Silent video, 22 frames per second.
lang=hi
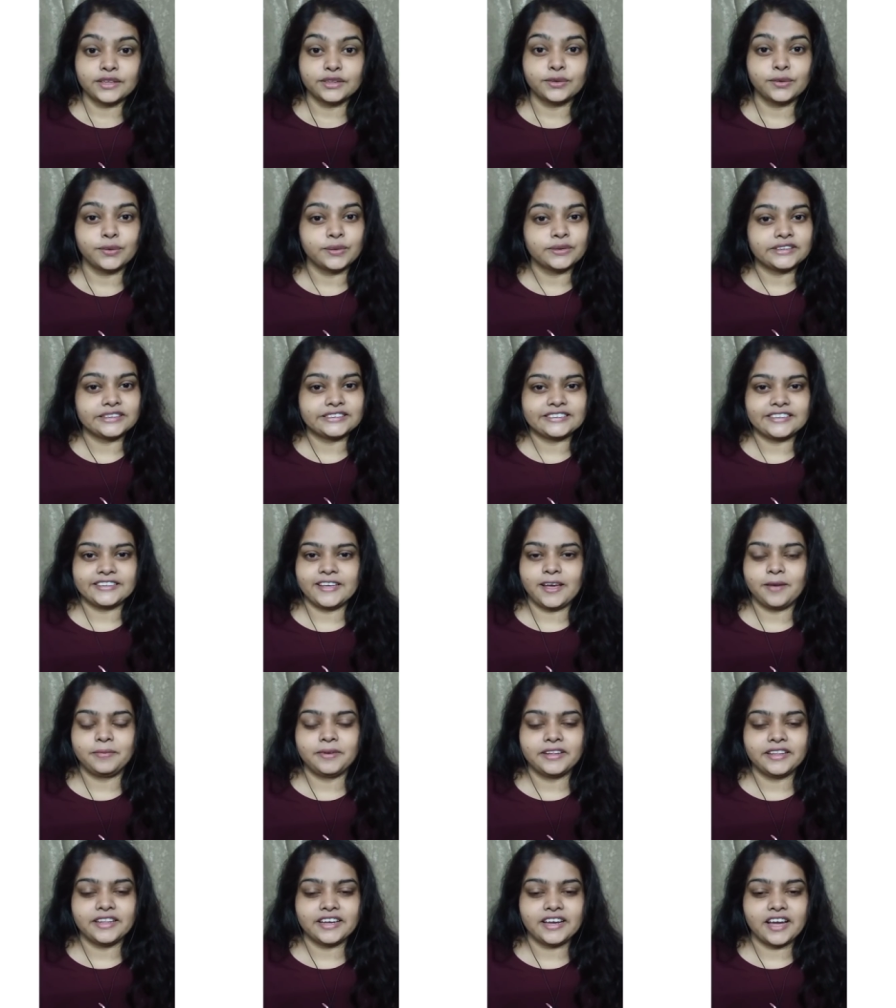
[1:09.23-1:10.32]
तो जैसे कि
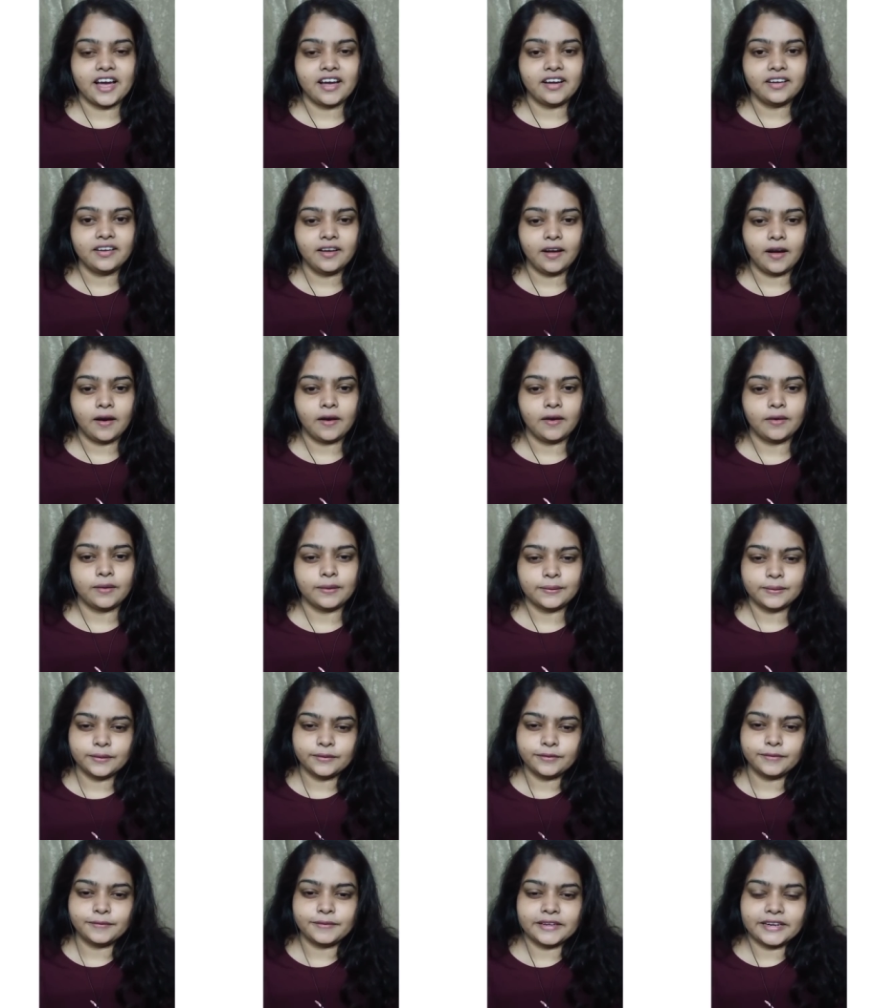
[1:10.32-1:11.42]
आपने देखा
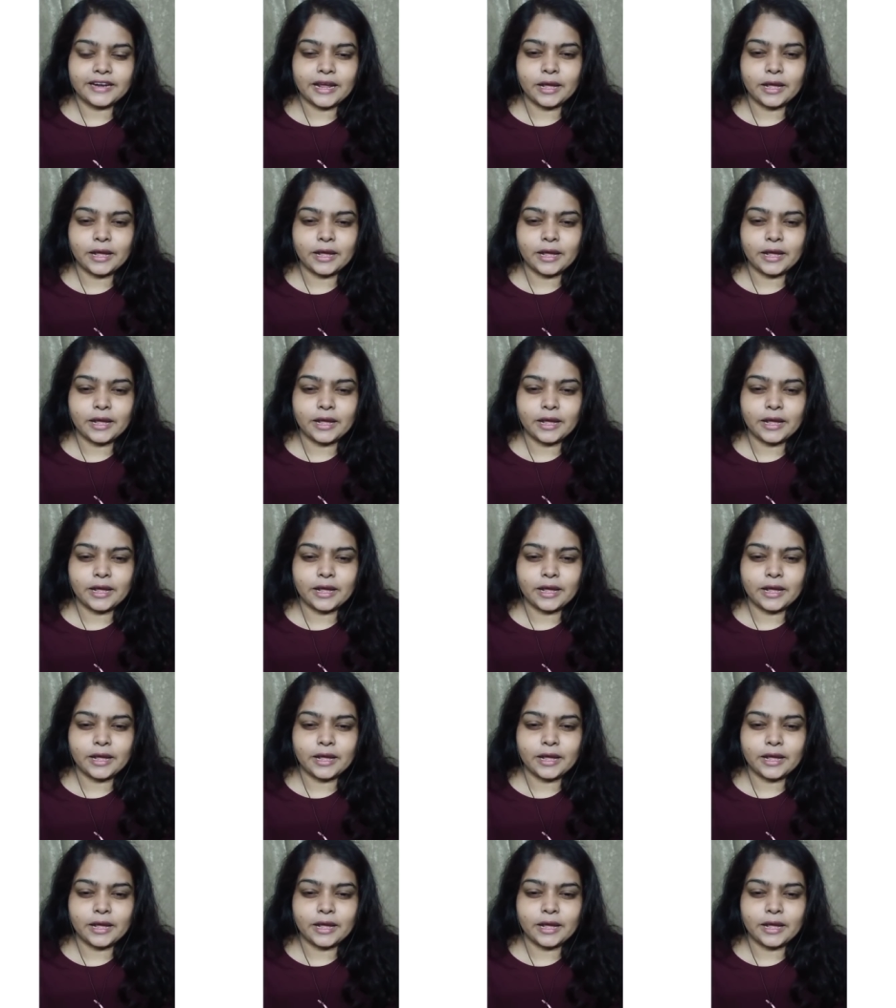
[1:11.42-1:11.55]
फिफ्टी